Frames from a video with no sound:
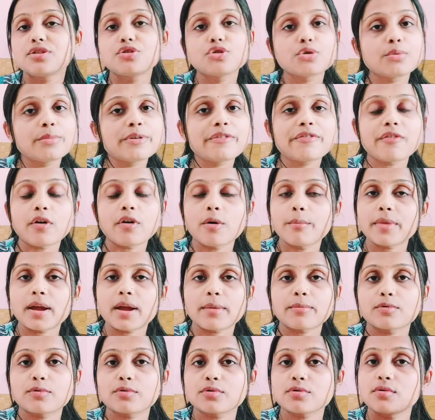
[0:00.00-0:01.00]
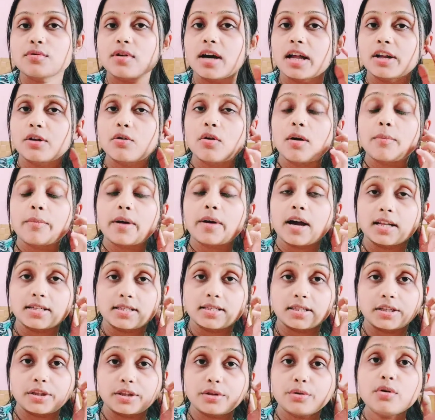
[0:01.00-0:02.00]
जो भी फॉर्म में आपको उसको खाना हो आप खा
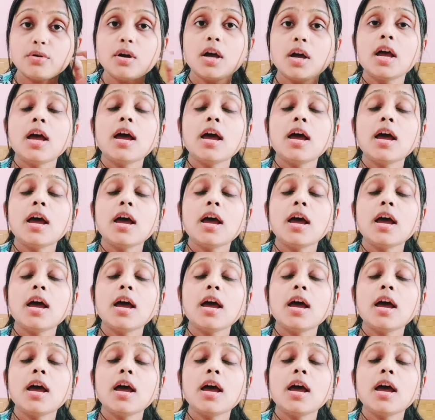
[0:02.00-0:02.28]
सकते हो